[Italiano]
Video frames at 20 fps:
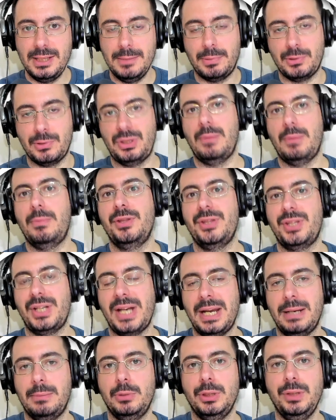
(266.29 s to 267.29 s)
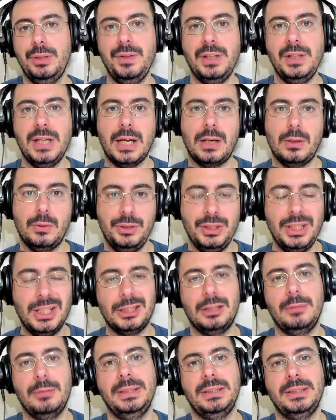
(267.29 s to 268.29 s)
possiamo entrare a modificarlo
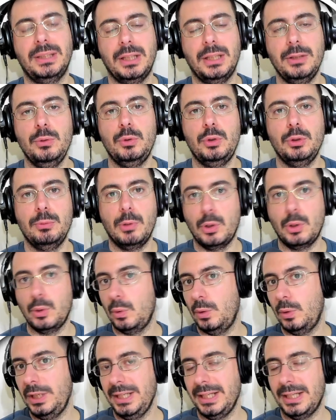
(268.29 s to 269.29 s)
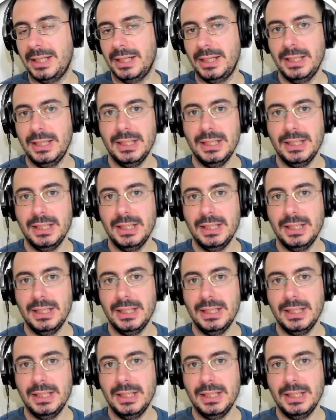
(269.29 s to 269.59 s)
direttamente da YouTube con un link